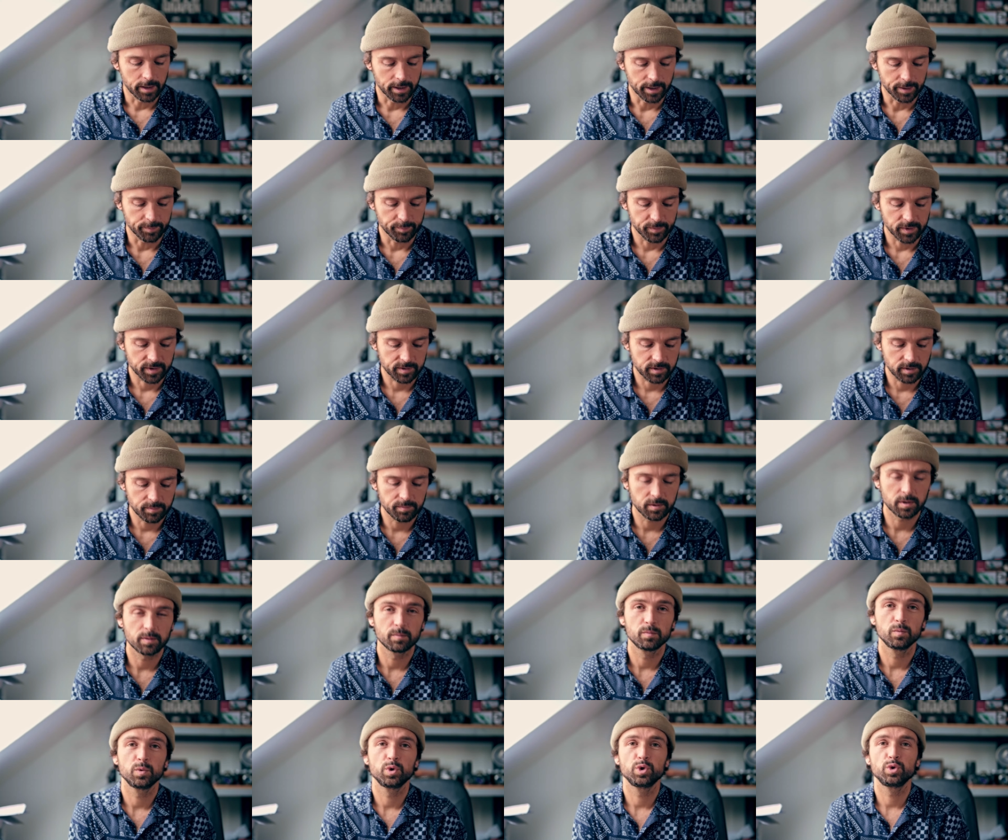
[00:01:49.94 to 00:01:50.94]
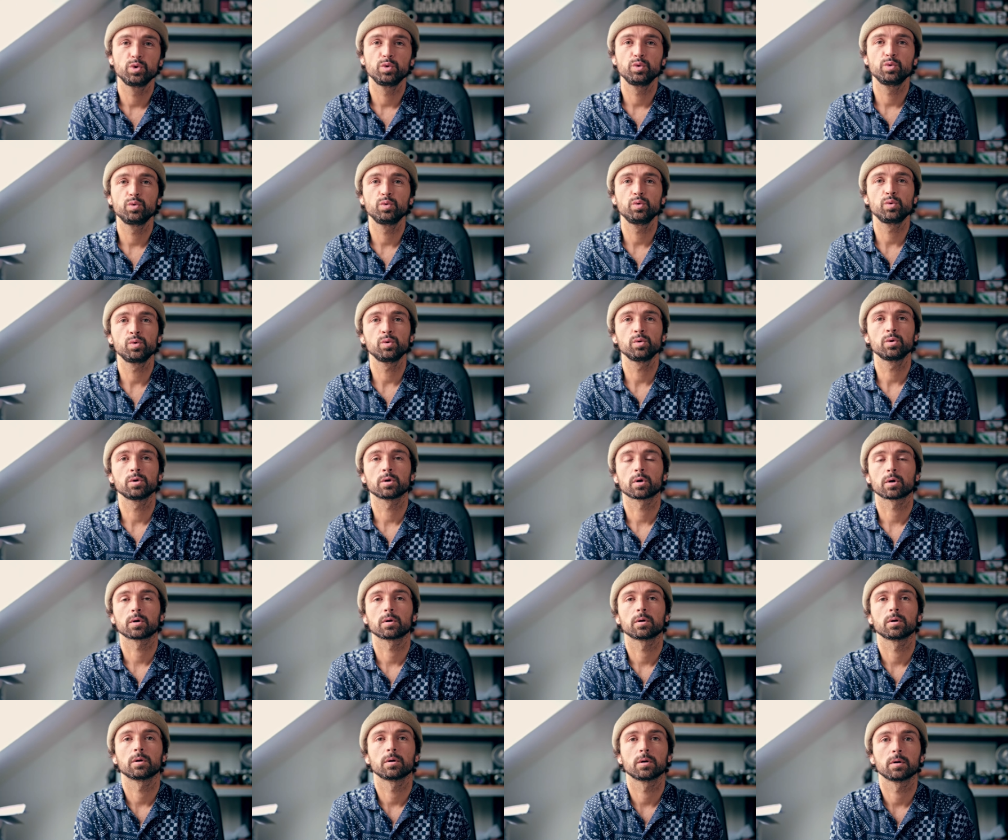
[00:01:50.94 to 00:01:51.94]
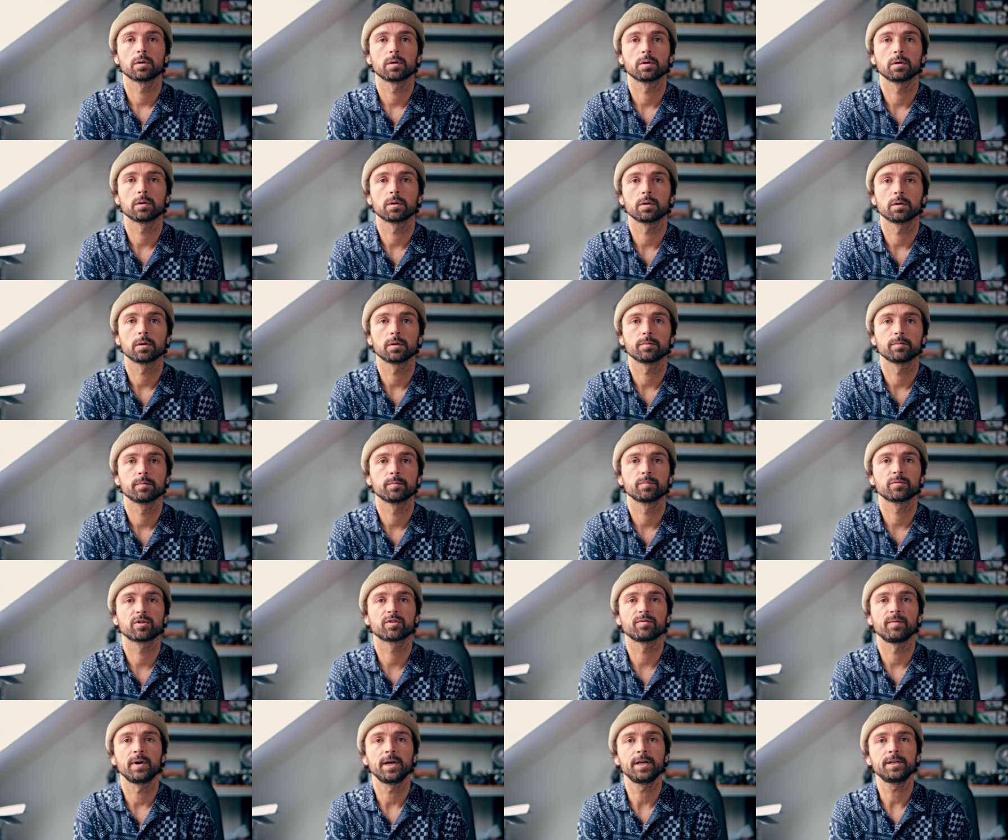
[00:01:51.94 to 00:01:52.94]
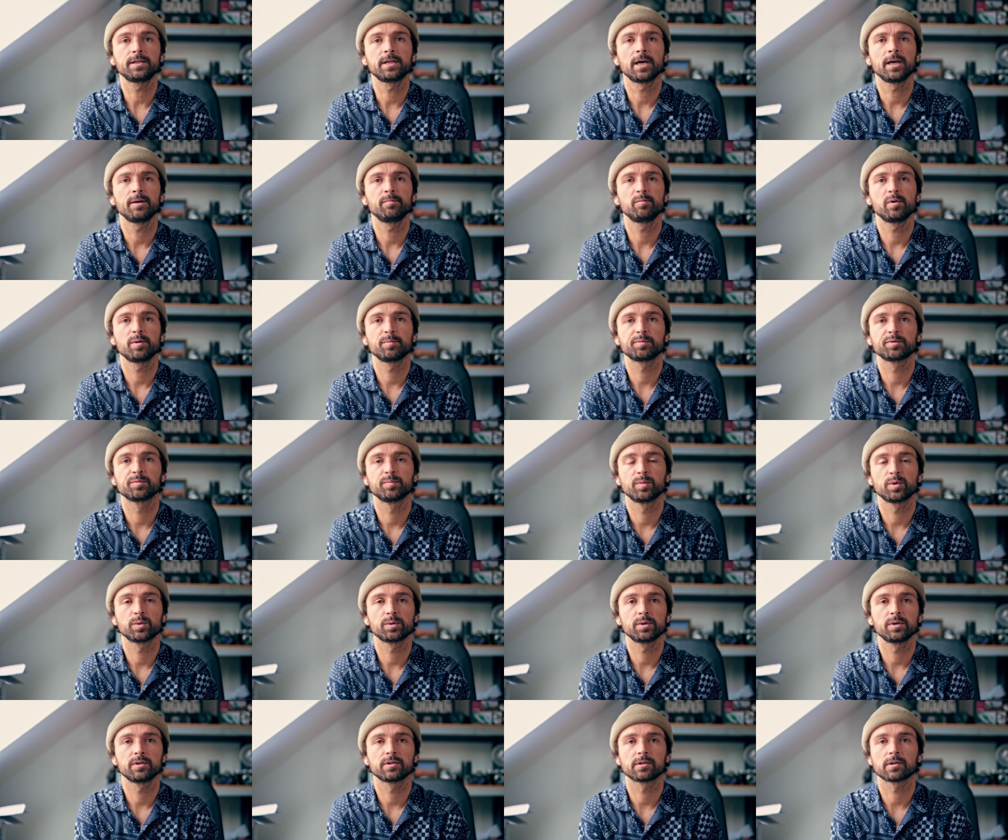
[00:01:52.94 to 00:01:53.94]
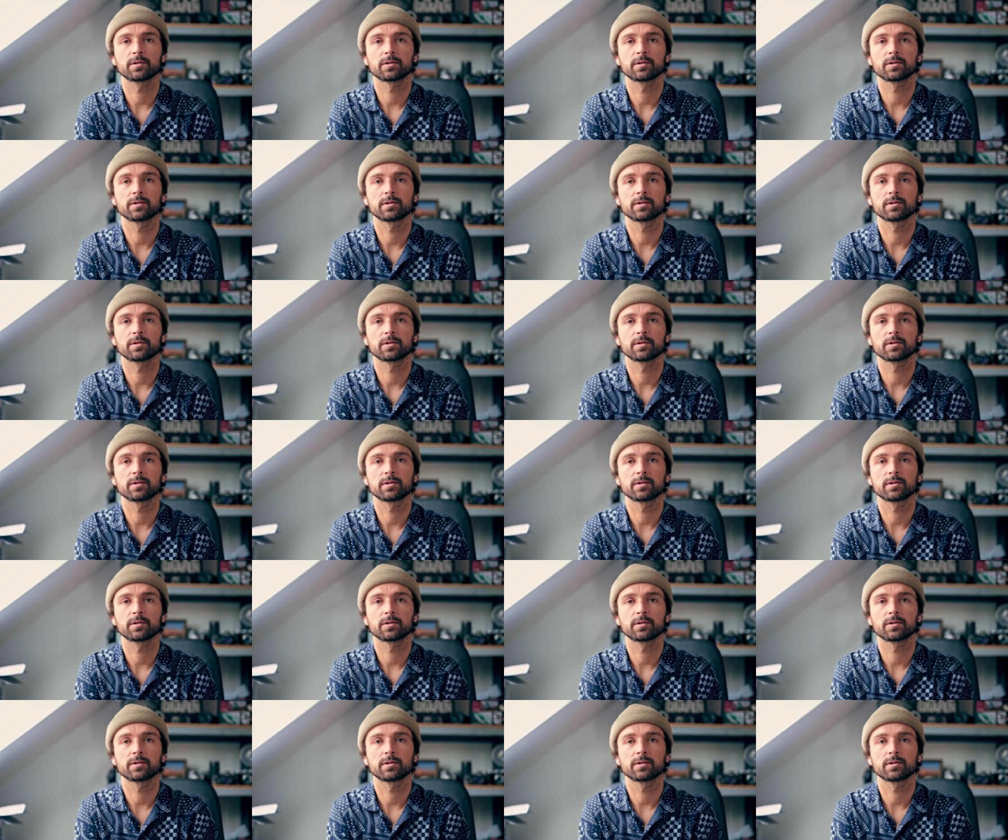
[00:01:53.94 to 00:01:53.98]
Ähm, es gibt im Menü ähm, zwei Timelapse-Modis.